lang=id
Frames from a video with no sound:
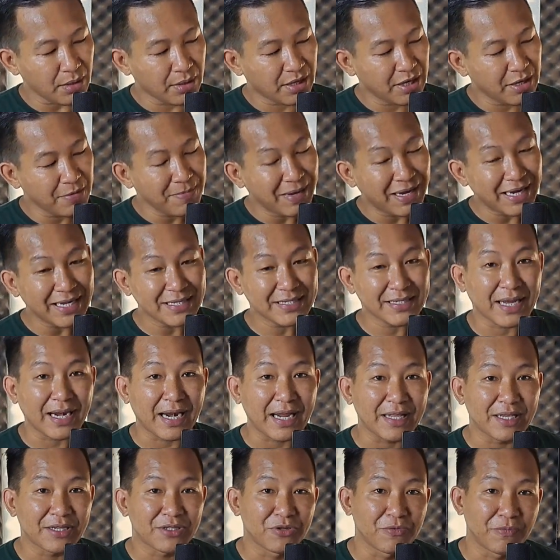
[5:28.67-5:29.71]
gimana
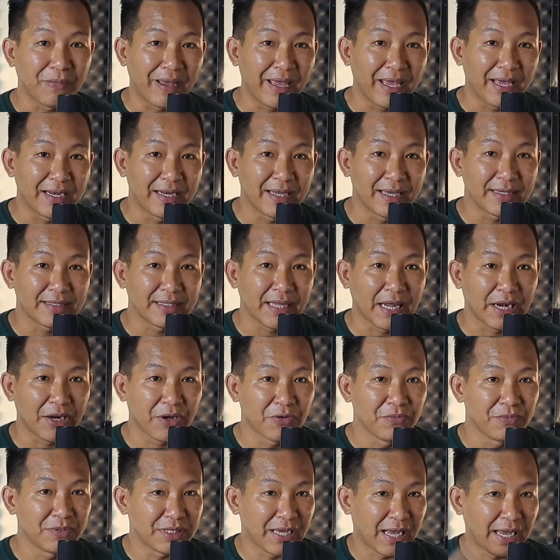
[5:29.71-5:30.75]
caranya supaya dia
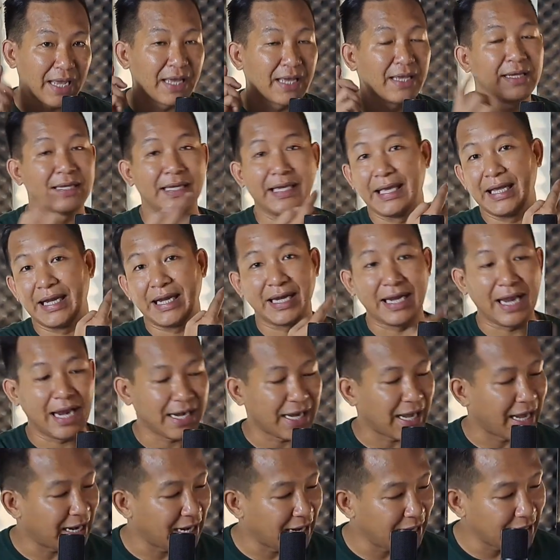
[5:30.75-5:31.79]
stereo bisa kiri
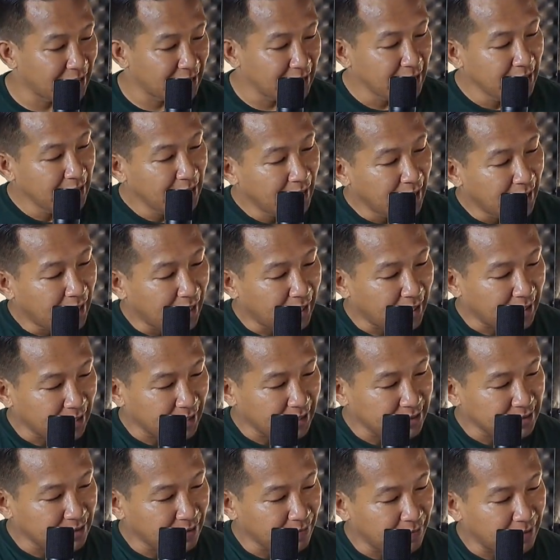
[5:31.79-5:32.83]
dan kanan
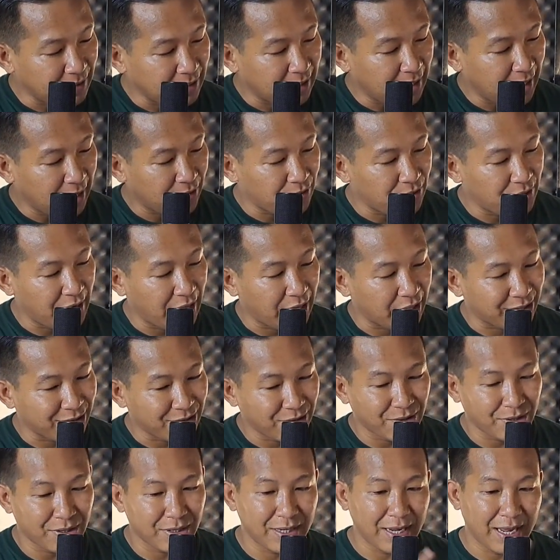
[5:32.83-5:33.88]
akhirnya saya belilah
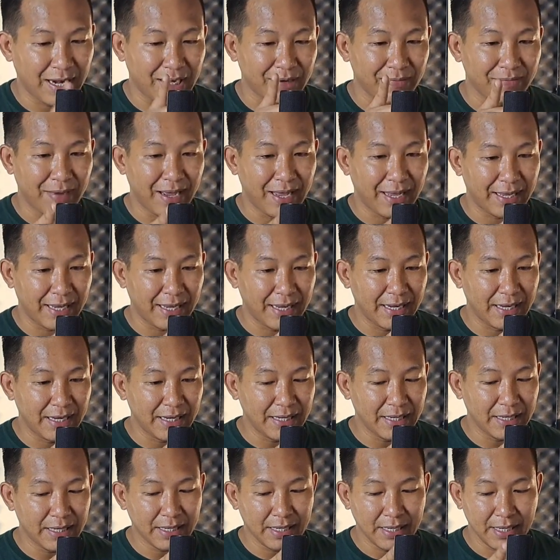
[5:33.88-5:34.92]
konektor dari mic
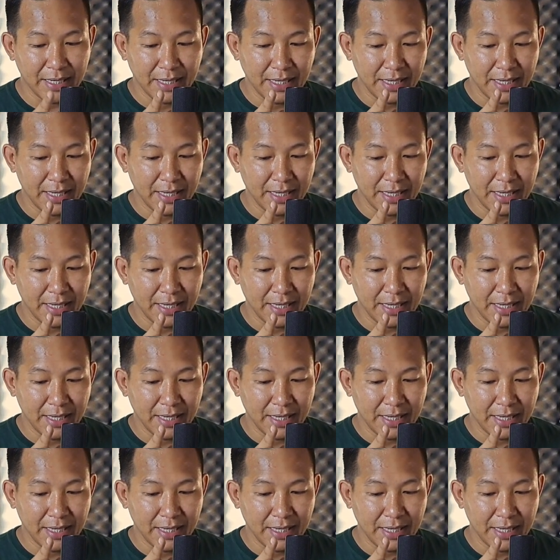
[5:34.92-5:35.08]
ini